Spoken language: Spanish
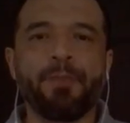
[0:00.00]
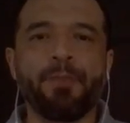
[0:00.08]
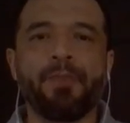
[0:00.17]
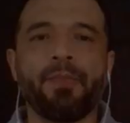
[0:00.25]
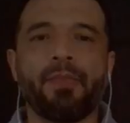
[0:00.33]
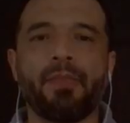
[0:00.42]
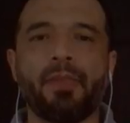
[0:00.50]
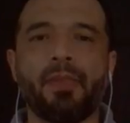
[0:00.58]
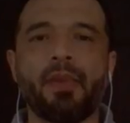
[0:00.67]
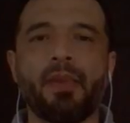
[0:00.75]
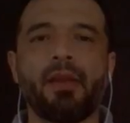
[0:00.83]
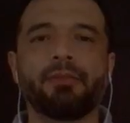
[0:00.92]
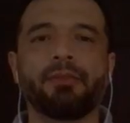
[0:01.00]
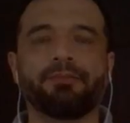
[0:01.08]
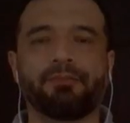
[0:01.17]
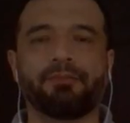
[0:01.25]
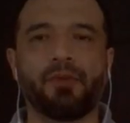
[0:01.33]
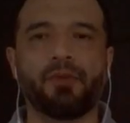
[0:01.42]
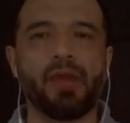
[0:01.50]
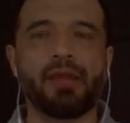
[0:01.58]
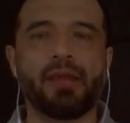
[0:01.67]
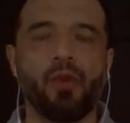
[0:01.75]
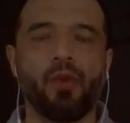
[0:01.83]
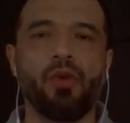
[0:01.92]
Mm,
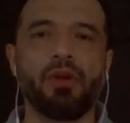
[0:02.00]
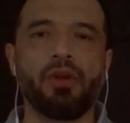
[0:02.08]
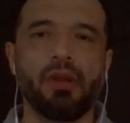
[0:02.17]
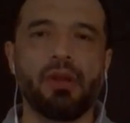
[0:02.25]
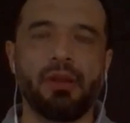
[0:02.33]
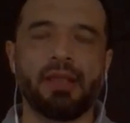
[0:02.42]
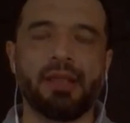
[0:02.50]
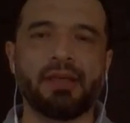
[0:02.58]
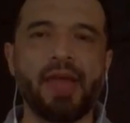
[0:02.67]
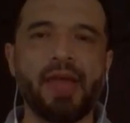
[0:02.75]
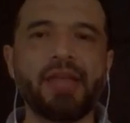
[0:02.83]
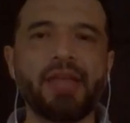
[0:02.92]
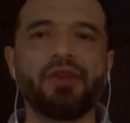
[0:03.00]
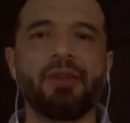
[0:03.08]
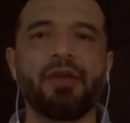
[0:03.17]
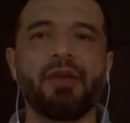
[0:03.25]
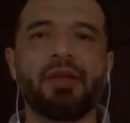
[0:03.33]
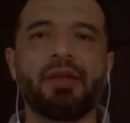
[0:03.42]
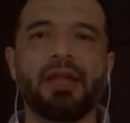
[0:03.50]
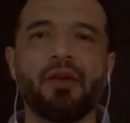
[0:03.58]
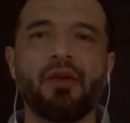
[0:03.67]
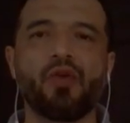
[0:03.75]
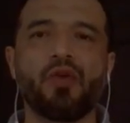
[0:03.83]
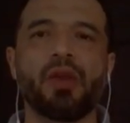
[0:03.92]
como les había dicho en el video
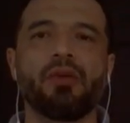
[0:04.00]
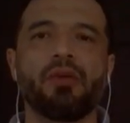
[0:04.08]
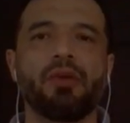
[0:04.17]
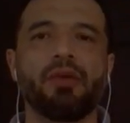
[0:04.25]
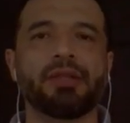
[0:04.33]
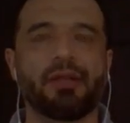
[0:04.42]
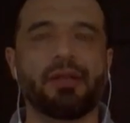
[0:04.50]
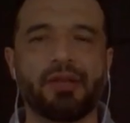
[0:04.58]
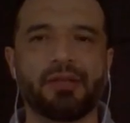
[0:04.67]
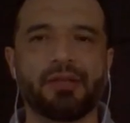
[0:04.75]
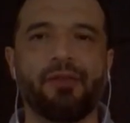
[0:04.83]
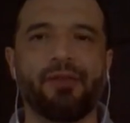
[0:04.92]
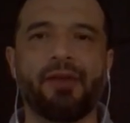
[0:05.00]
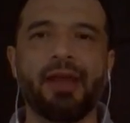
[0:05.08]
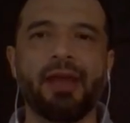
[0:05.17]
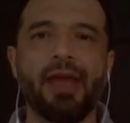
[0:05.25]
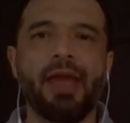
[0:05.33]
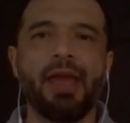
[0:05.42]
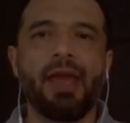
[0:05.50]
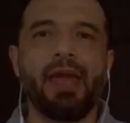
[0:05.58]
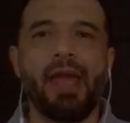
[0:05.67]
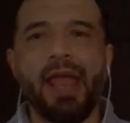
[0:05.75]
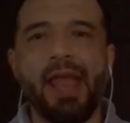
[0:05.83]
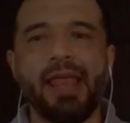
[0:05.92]
anterior, cuando uno desarrolla software,
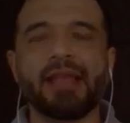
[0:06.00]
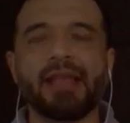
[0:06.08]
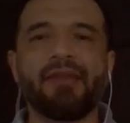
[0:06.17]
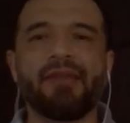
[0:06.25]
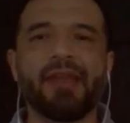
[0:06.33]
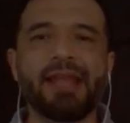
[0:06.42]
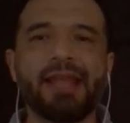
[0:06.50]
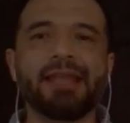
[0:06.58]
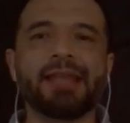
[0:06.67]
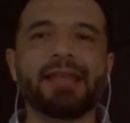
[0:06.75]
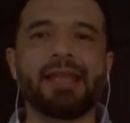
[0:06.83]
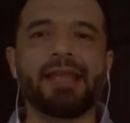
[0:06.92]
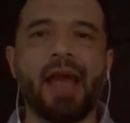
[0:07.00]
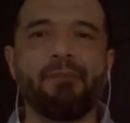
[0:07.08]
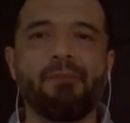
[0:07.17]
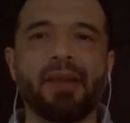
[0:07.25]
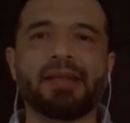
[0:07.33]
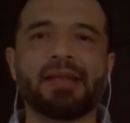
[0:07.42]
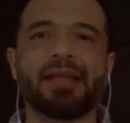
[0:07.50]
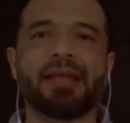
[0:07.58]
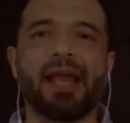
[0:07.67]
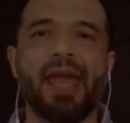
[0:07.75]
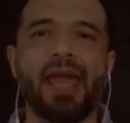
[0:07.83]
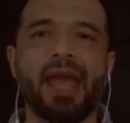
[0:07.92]
en las diferentes etapas, a
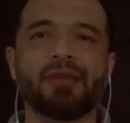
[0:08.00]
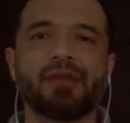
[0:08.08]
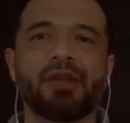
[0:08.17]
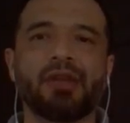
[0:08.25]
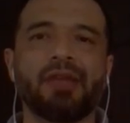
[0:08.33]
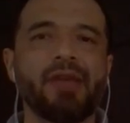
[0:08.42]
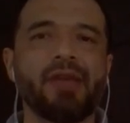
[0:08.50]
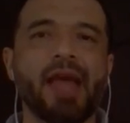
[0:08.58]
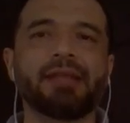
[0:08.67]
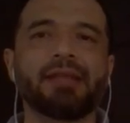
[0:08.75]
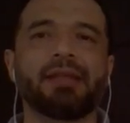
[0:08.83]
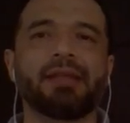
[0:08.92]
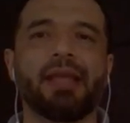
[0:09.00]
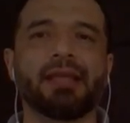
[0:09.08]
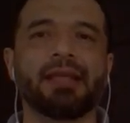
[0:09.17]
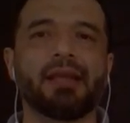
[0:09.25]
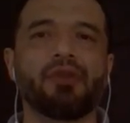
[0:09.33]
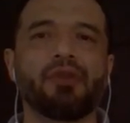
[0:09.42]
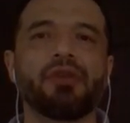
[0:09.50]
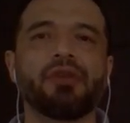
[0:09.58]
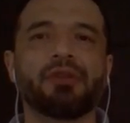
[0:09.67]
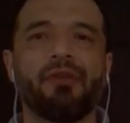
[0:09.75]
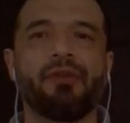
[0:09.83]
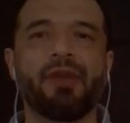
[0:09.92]
tareas o actividades del desarrollo de
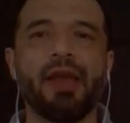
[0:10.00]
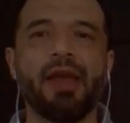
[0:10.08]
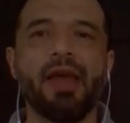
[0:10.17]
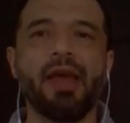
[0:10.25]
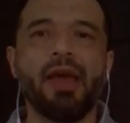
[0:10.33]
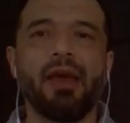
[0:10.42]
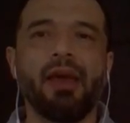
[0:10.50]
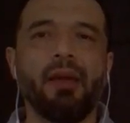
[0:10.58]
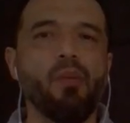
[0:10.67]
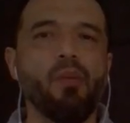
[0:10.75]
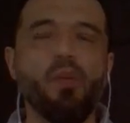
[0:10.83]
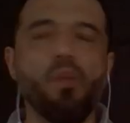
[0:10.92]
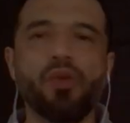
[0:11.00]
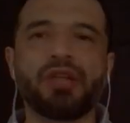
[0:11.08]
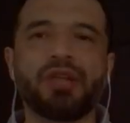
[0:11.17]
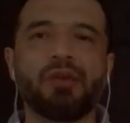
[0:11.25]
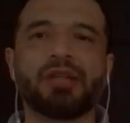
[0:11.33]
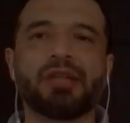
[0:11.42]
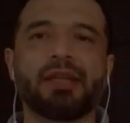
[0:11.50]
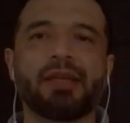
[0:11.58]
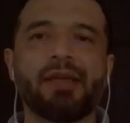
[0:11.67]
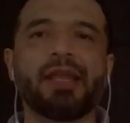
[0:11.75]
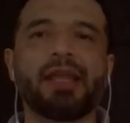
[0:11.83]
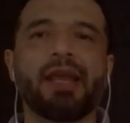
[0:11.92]
software, eh, mucha de nuestra
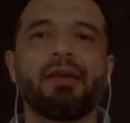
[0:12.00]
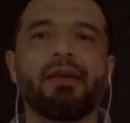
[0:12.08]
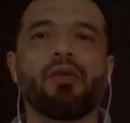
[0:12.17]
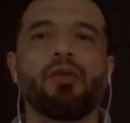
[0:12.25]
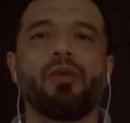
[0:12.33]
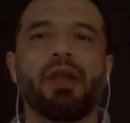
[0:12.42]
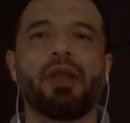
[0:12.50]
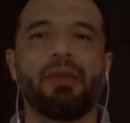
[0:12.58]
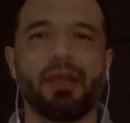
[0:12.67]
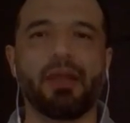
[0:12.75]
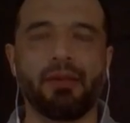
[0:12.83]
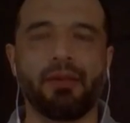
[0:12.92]
actividad tiene que ver con modelamiento.